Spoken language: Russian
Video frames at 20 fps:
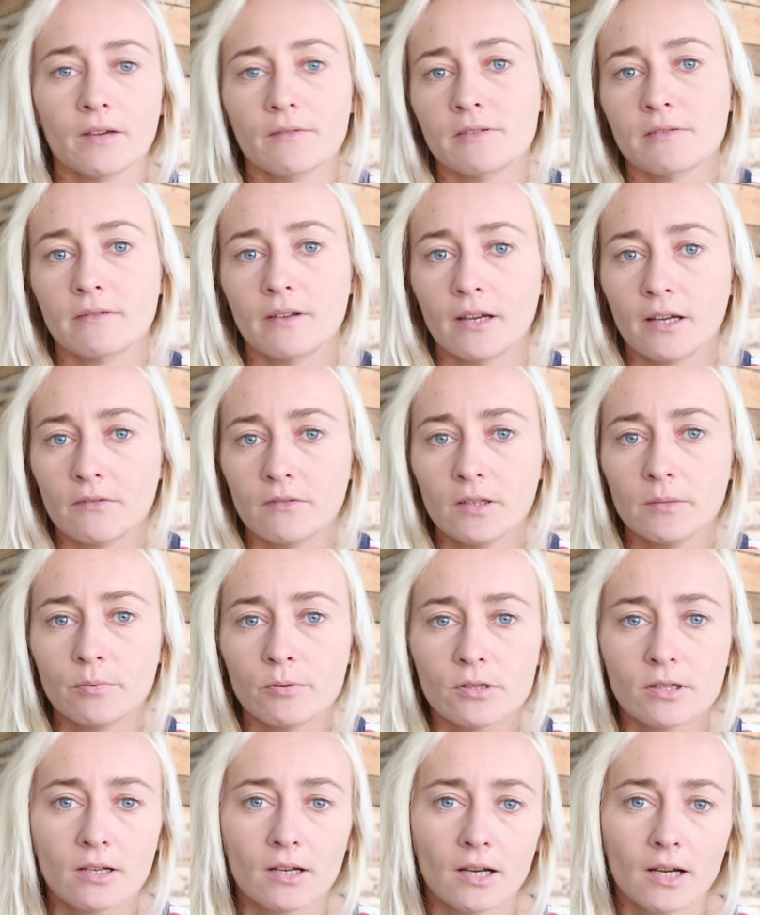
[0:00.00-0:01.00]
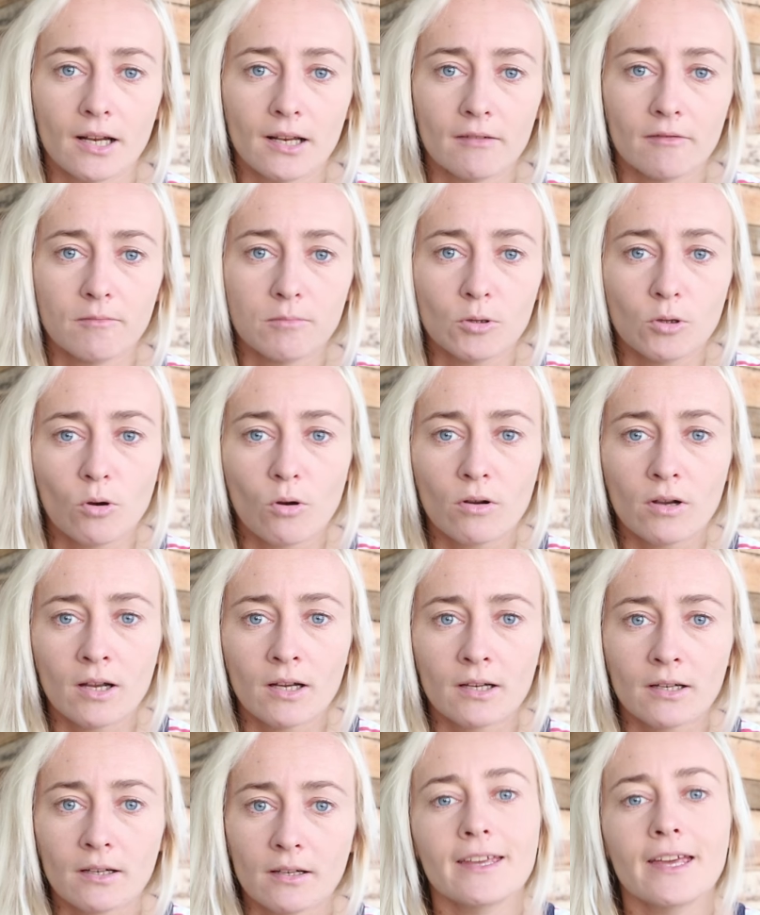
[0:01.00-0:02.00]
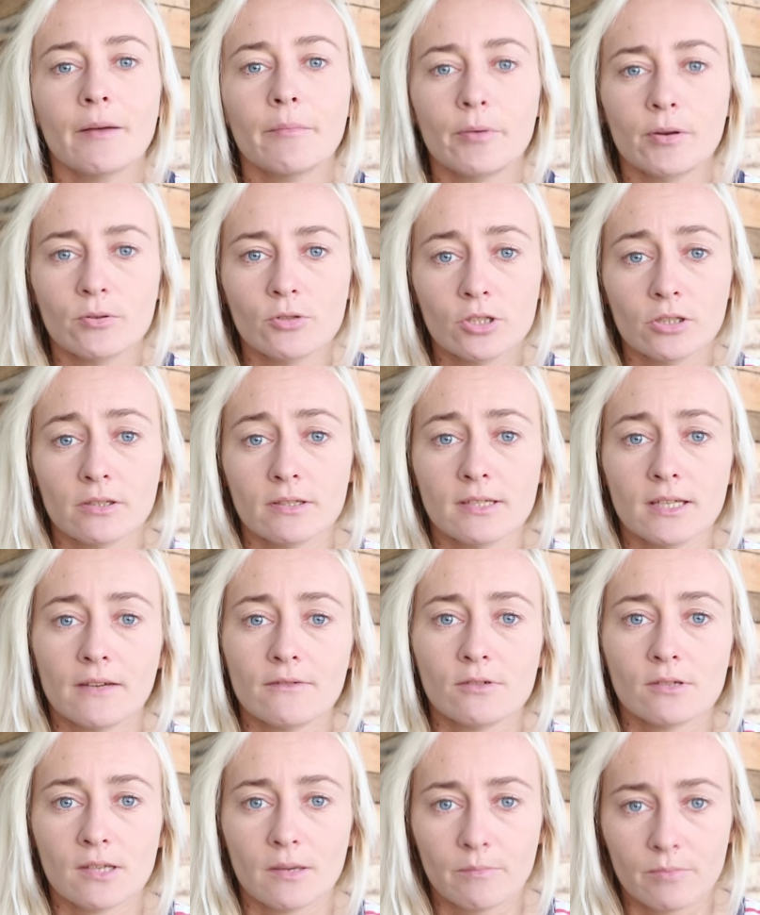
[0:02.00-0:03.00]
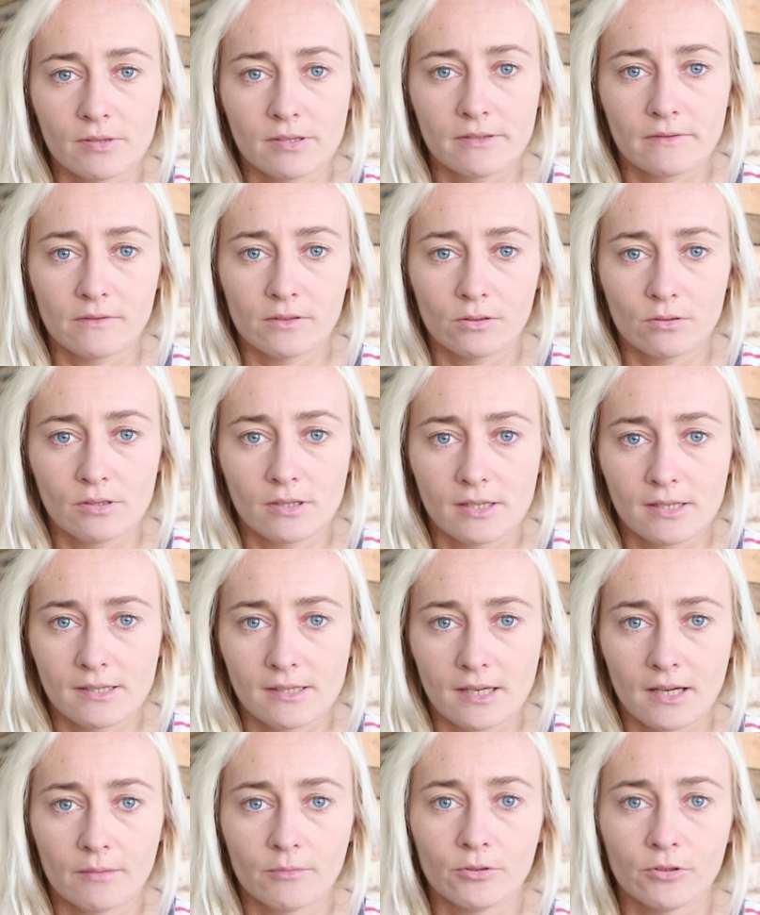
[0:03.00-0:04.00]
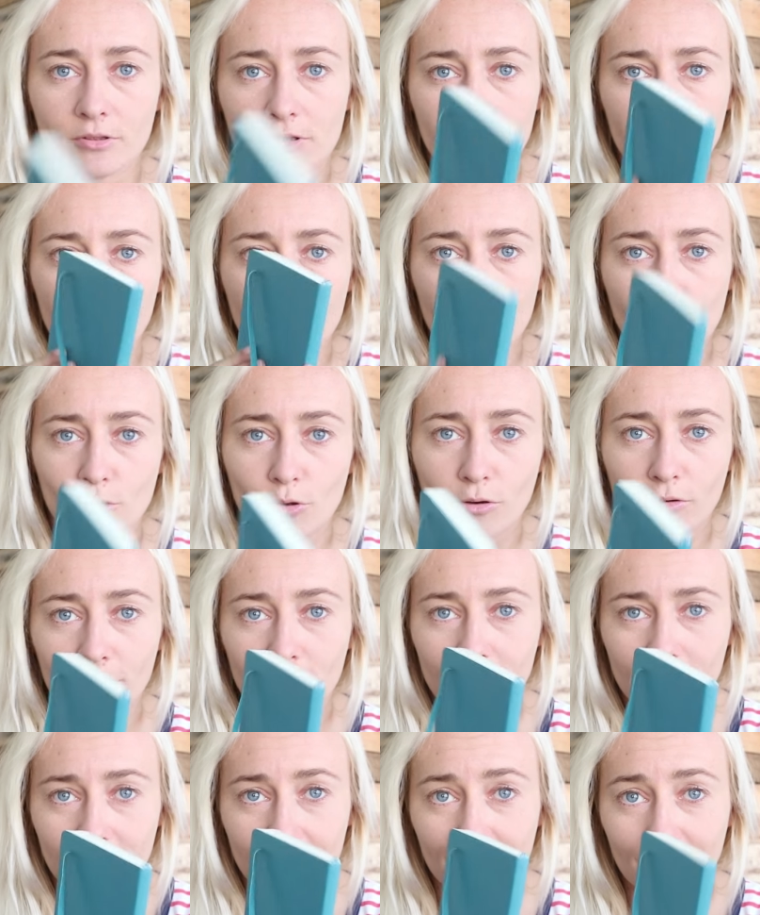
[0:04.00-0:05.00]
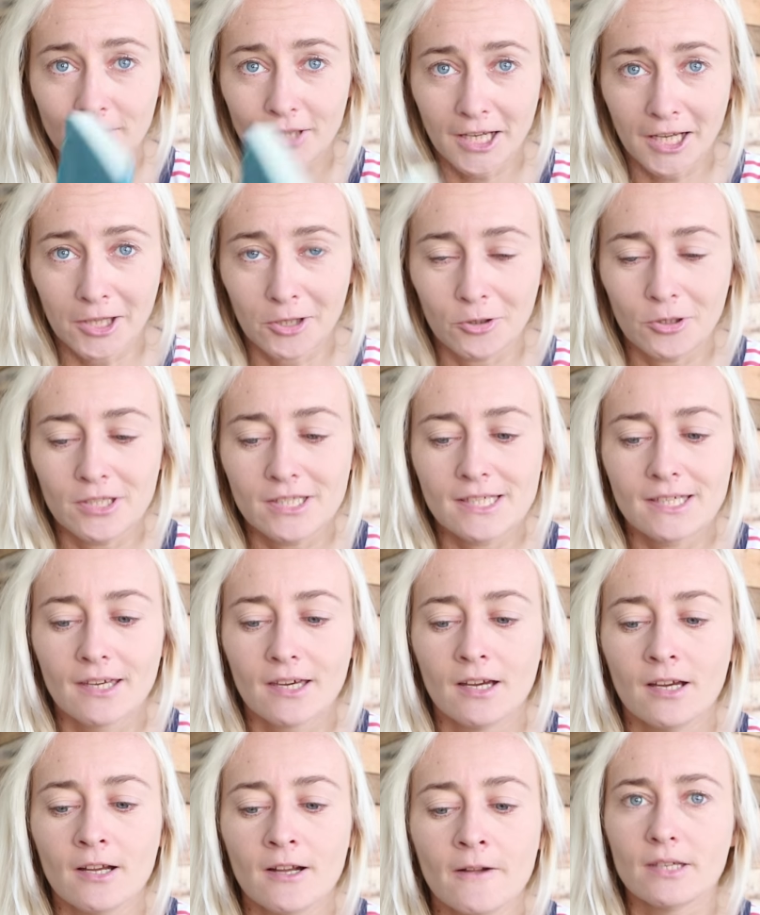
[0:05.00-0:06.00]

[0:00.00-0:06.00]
в своих выпусках или в блогах. А я приучила себя все записывать в эту систему, то есть это все вот в этом блокнотике.